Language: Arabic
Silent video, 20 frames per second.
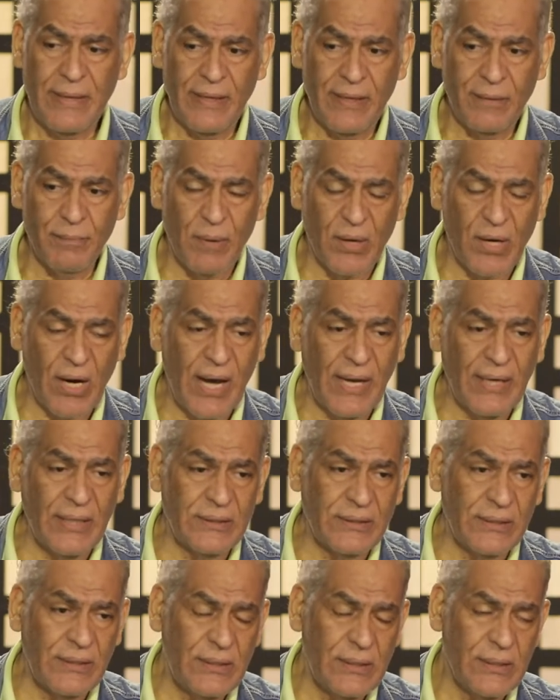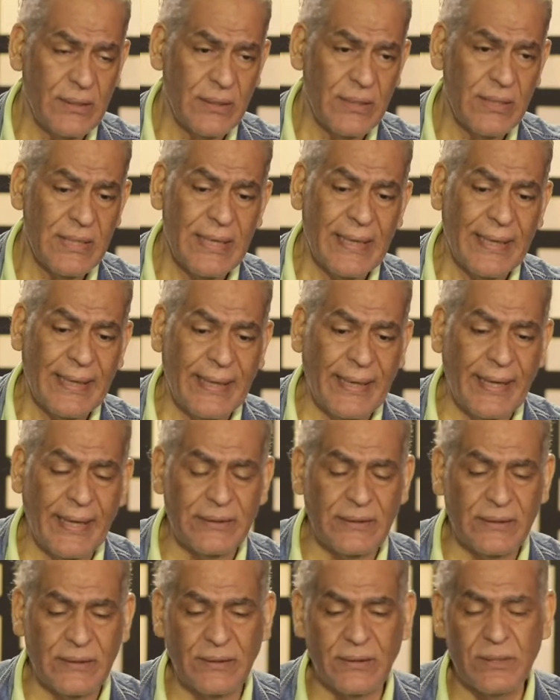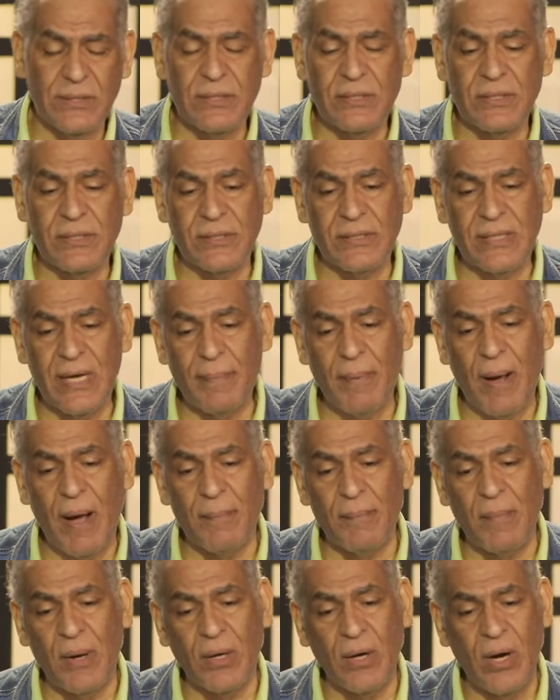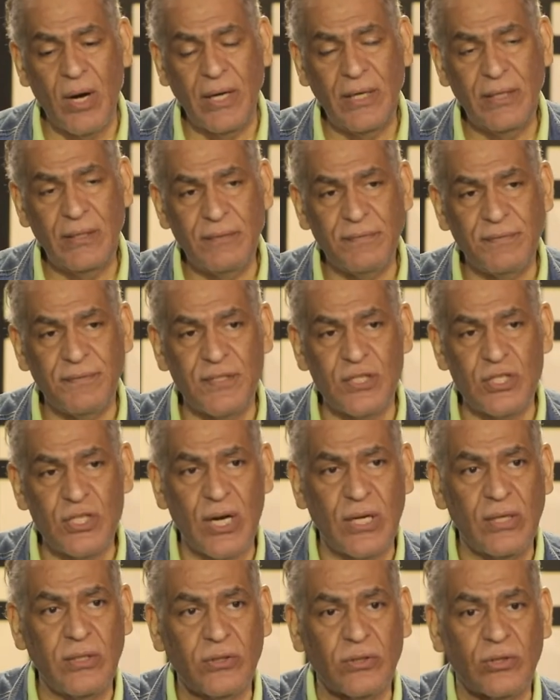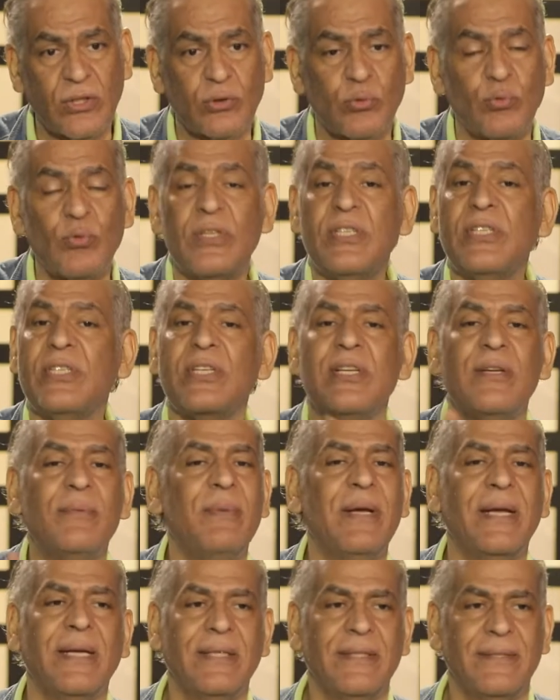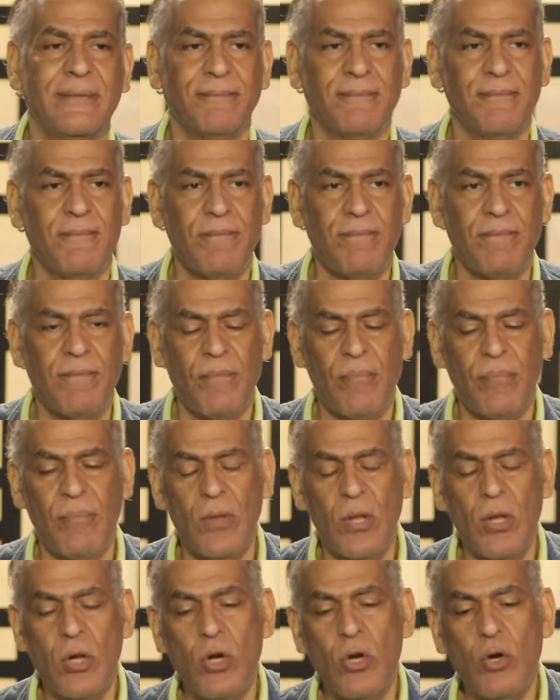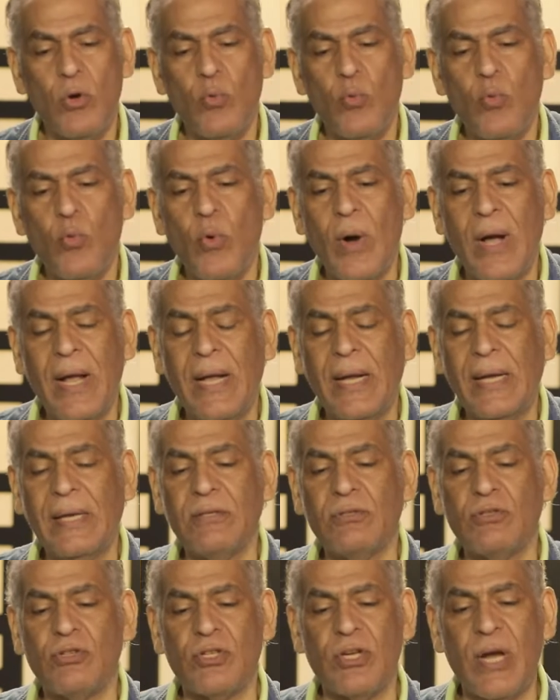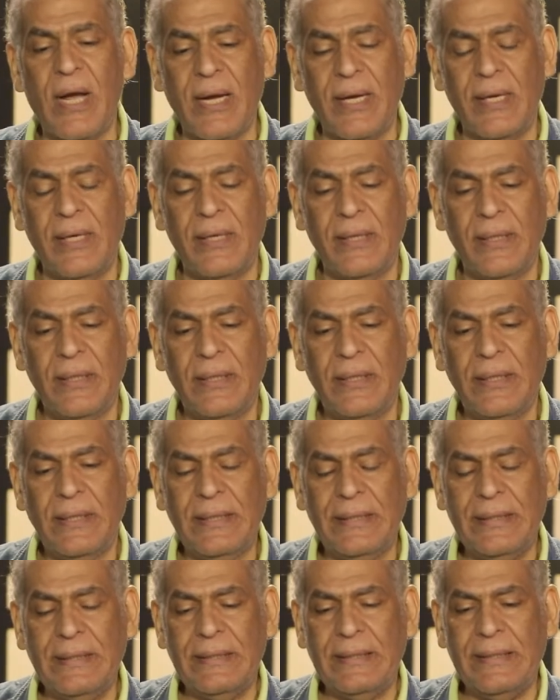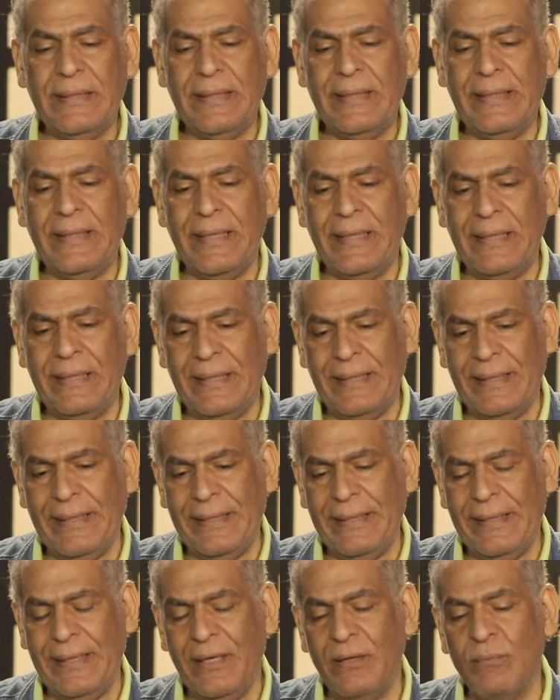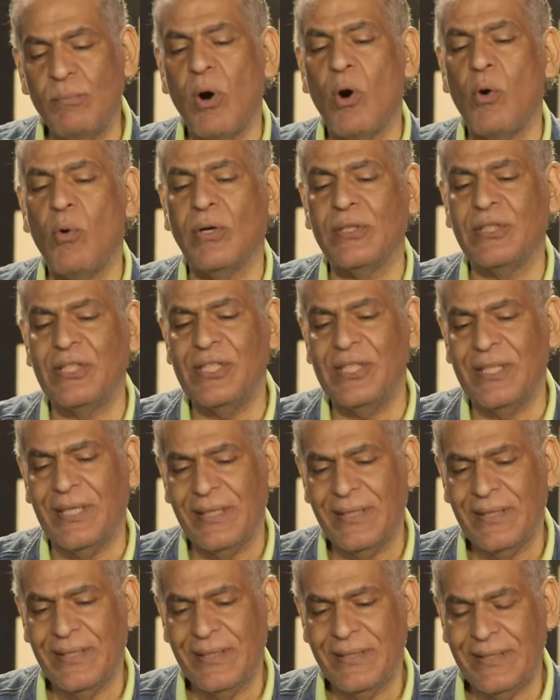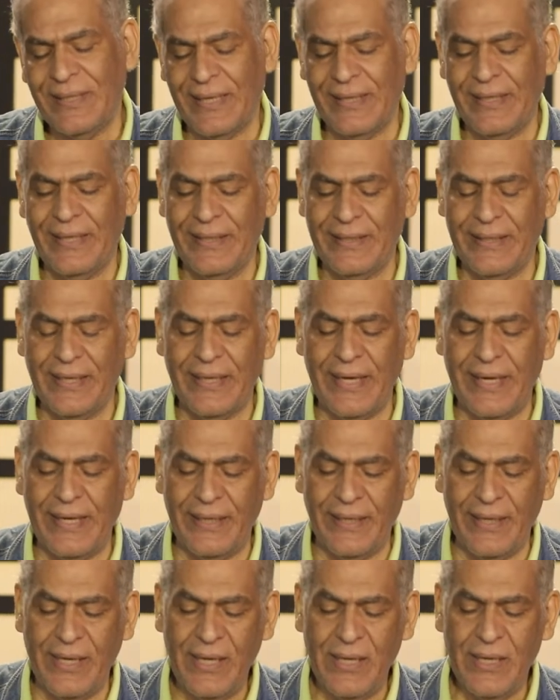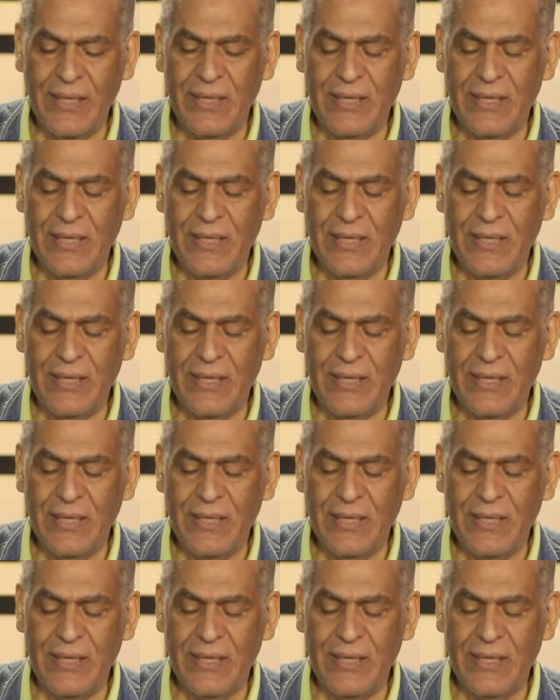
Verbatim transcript: المرحلة دي خدت سبع مراحل في شكل التطوير السينمائي وشكل المواضيع يعني احنا لقينا